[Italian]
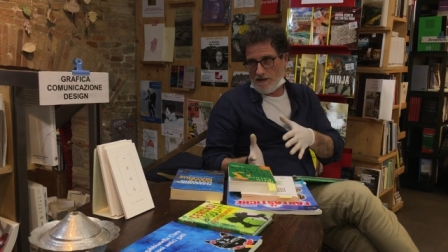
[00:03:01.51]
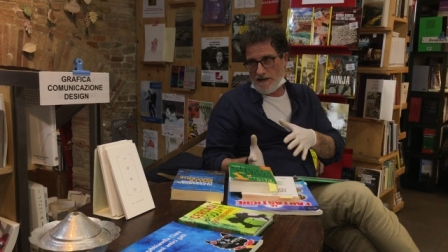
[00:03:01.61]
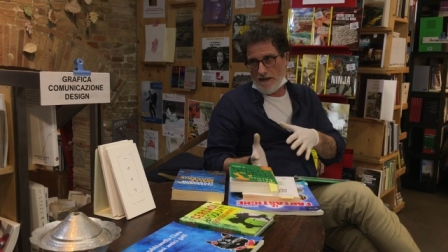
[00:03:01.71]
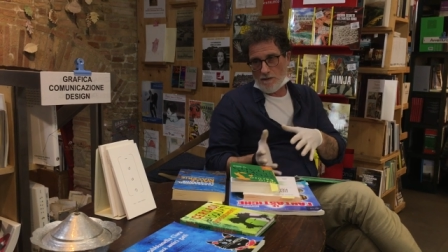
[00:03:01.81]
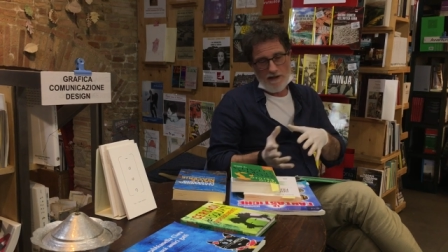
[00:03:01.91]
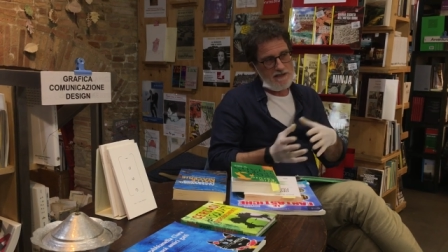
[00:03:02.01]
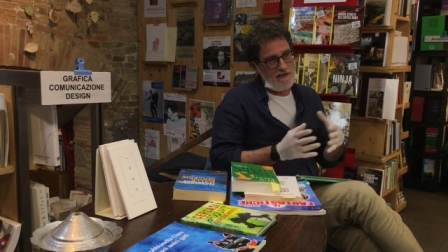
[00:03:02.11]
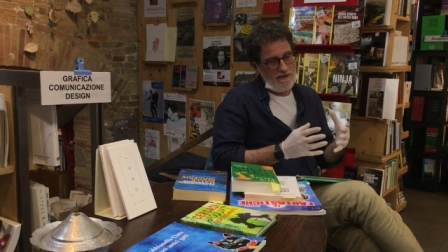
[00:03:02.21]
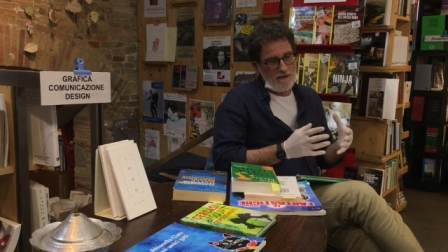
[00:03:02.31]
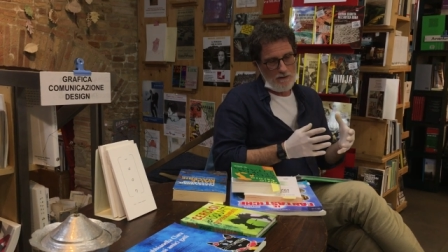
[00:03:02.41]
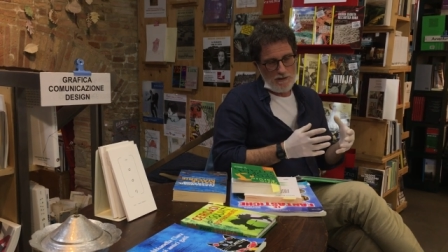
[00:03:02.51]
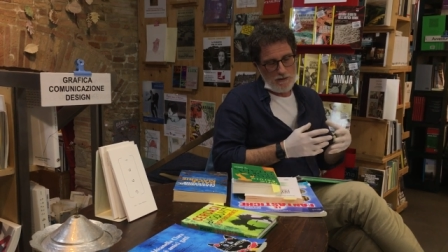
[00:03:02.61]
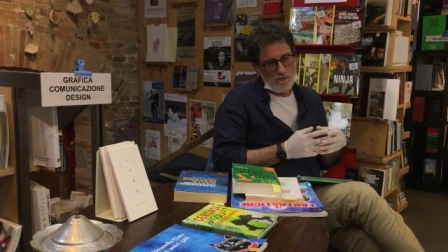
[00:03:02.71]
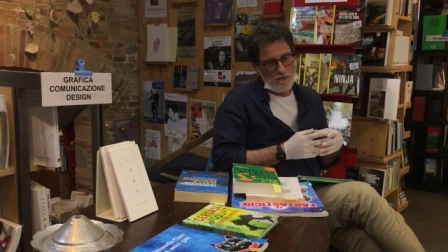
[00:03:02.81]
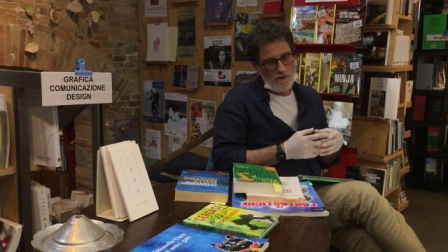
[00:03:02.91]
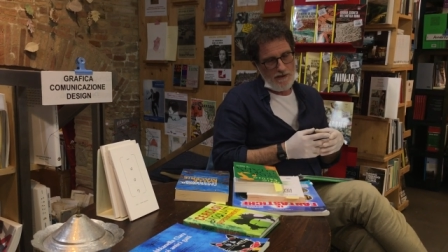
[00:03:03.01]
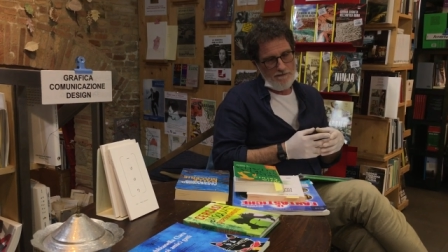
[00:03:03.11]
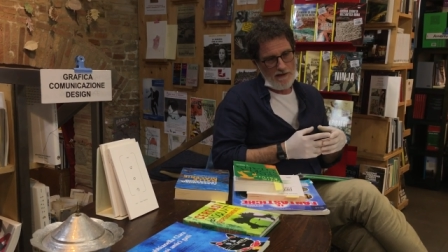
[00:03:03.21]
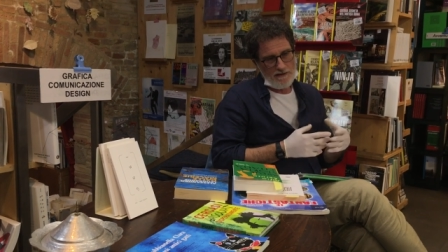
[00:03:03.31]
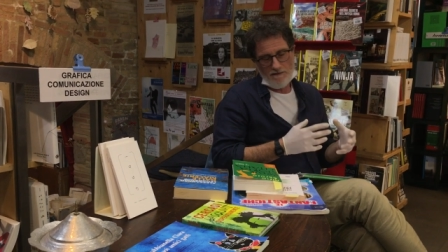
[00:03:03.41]
si chiamano, e asincrone sono
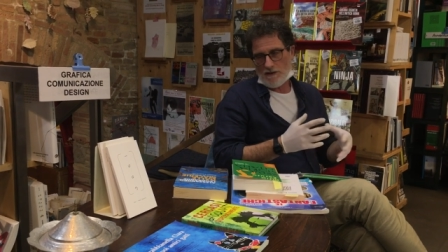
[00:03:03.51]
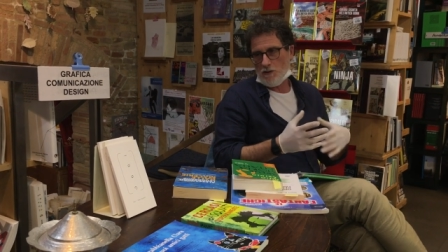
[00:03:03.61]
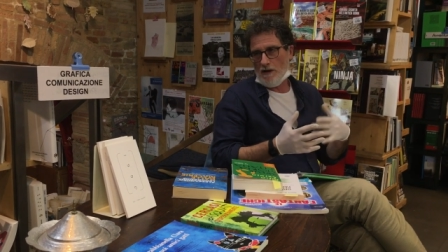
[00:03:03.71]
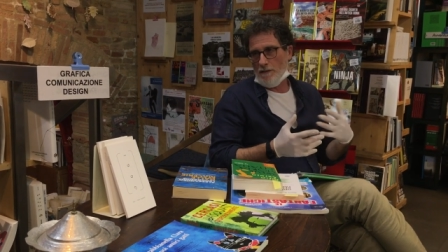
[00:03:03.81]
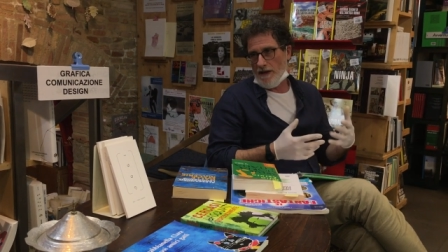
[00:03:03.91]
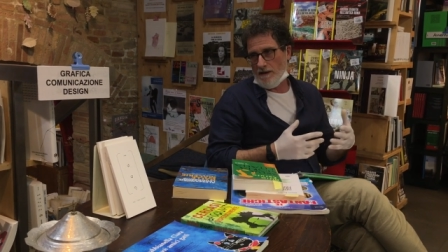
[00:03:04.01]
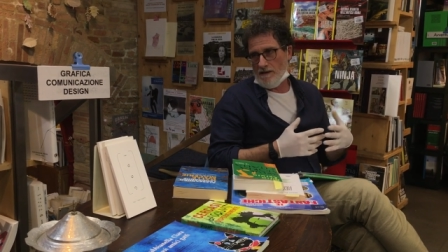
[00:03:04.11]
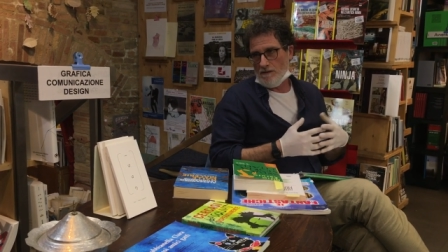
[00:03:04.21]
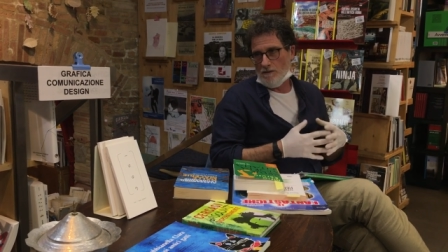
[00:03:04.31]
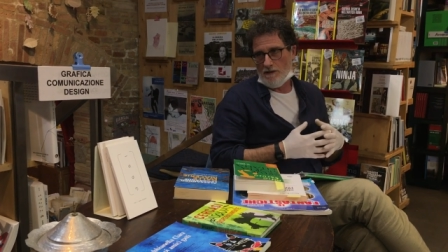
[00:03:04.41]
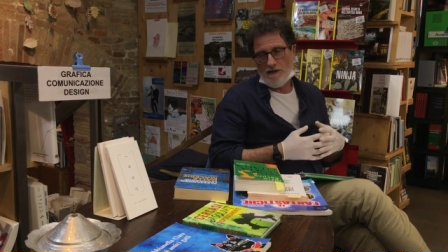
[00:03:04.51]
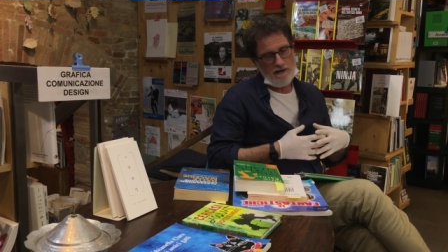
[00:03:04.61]
quelle attraverso la mail, quindi mm.